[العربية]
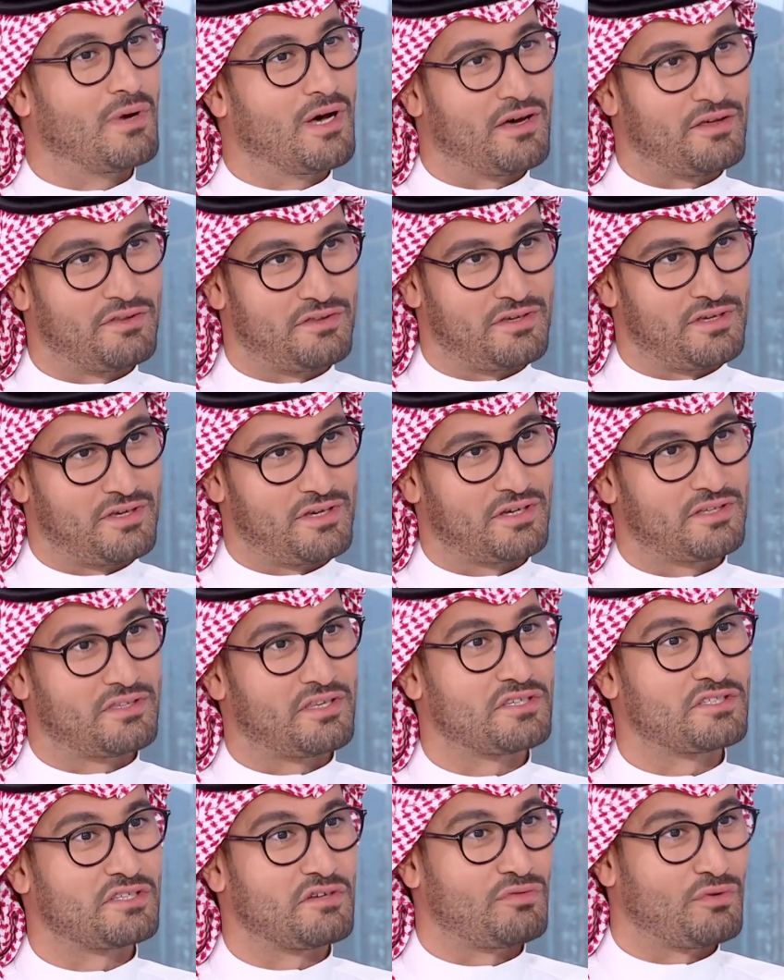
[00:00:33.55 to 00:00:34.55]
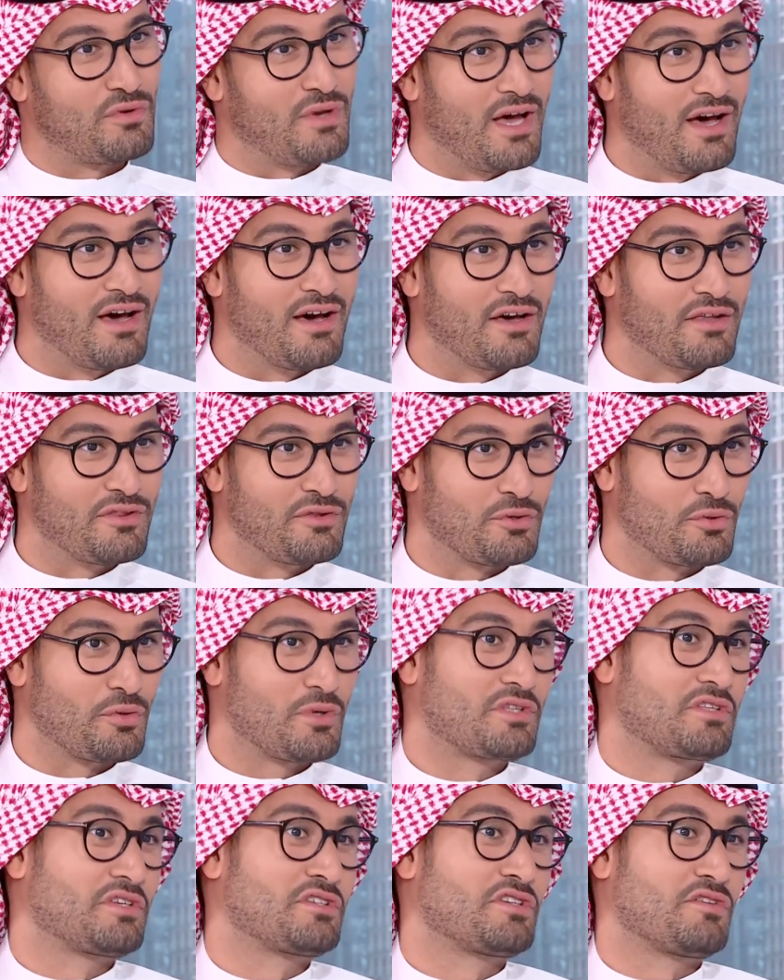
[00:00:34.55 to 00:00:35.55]
الماضي اكتشفوا
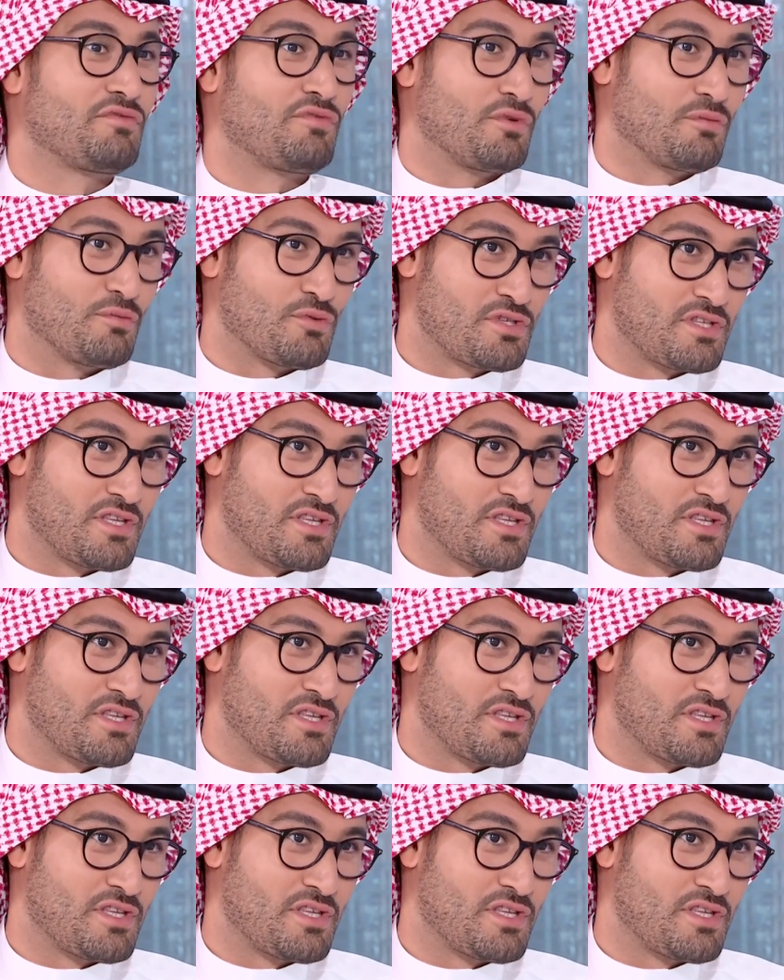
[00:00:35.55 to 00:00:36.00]
الحاضر واكتشفوا